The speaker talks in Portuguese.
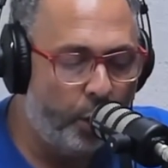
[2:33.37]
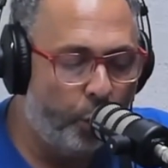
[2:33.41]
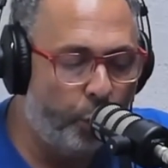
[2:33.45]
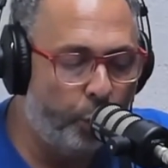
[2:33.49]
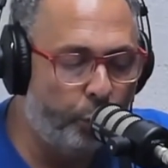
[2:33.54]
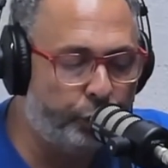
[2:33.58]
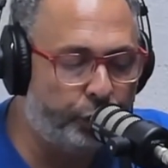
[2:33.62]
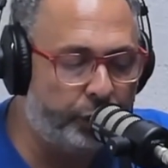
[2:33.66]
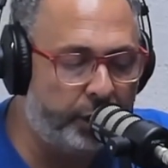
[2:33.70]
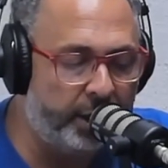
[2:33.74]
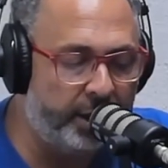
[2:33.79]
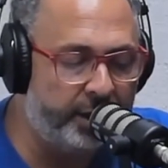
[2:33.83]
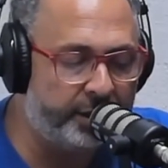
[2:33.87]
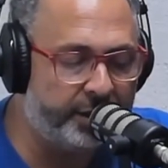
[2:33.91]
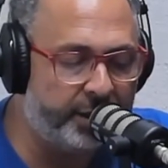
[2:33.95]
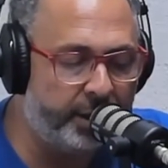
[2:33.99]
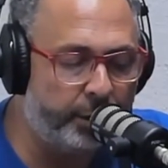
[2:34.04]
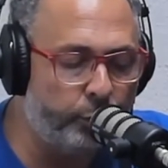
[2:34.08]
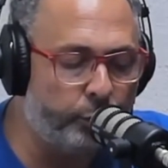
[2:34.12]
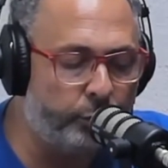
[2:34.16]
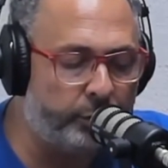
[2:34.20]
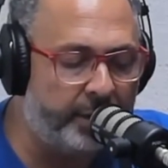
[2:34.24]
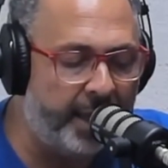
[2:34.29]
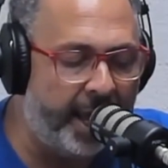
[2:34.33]

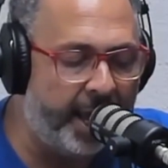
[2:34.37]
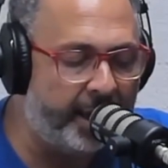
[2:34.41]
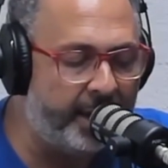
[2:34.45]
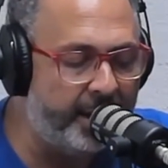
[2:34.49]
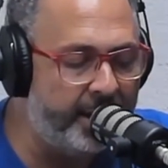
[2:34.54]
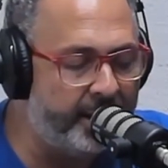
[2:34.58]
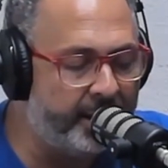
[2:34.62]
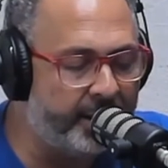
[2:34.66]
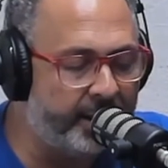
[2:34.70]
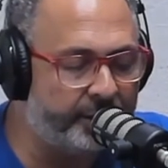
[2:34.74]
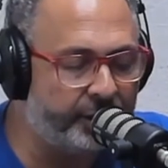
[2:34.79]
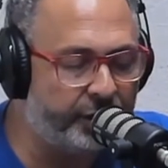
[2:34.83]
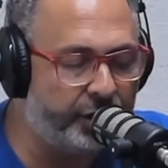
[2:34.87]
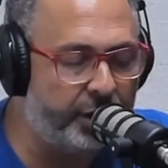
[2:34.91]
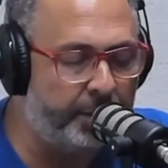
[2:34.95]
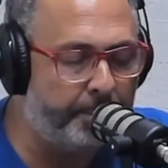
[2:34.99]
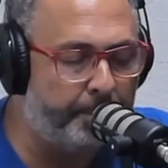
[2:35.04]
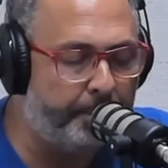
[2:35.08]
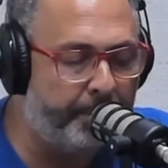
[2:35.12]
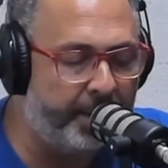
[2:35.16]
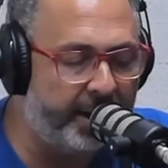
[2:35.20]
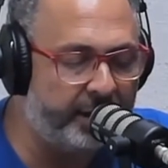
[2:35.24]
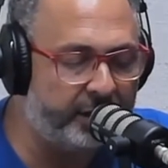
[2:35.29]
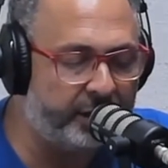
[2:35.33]
utilizando técnicas de
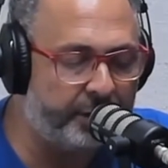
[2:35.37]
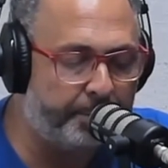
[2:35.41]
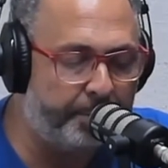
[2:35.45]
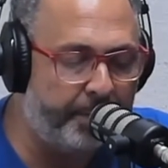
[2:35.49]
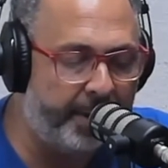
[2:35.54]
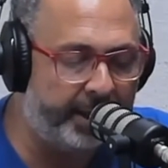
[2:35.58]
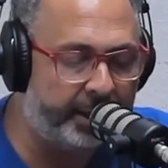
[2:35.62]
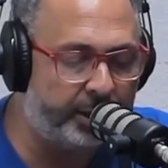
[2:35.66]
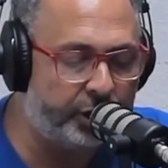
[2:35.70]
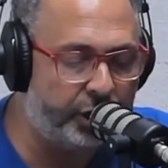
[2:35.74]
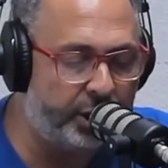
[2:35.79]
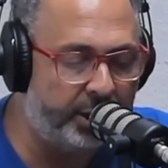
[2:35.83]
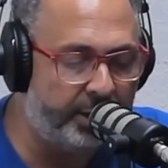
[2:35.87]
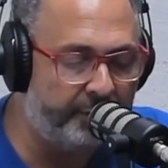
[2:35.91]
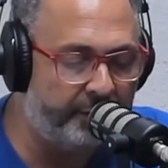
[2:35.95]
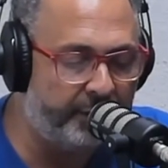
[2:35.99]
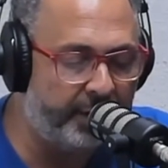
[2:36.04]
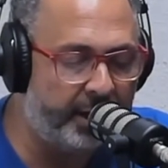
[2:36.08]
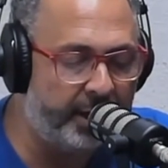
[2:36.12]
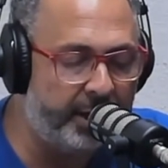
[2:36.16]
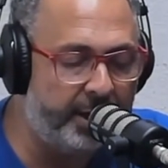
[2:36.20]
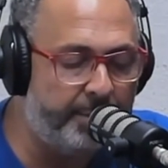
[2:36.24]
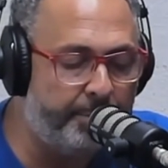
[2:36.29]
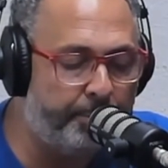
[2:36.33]

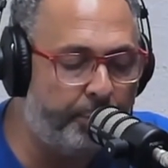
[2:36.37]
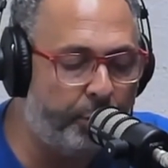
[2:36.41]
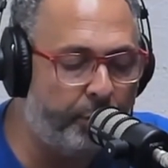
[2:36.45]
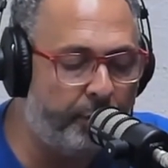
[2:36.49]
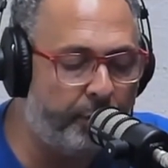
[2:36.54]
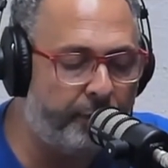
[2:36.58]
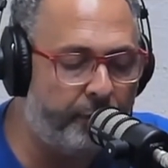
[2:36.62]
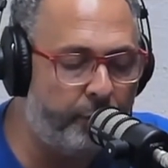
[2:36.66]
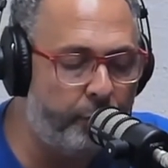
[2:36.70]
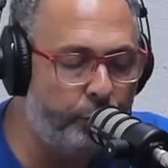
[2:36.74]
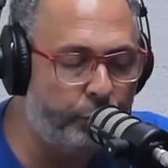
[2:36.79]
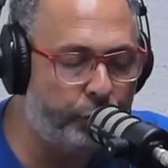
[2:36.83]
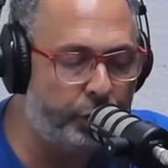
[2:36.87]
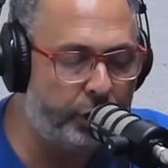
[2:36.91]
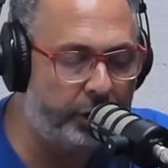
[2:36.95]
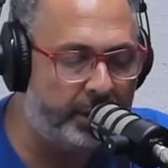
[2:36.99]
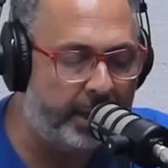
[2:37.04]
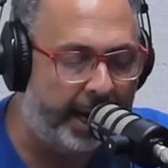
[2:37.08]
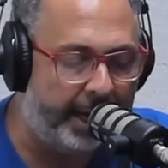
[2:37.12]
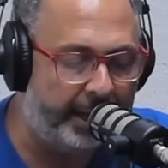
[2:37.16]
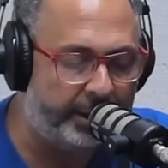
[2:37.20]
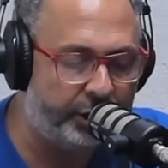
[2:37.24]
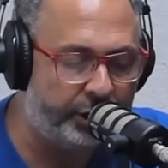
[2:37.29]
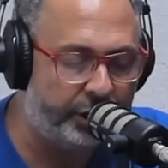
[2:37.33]
perspectiva e
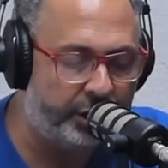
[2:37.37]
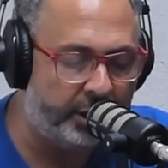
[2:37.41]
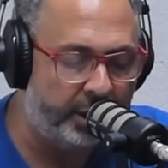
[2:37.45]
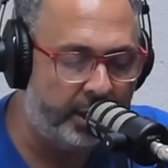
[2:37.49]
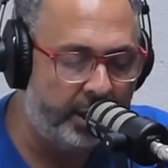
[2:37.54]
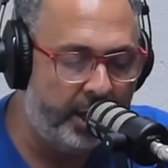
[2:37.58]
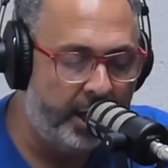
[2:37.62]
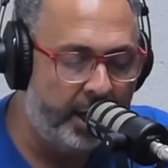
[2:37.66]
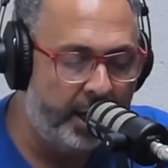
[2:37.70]
profundidade,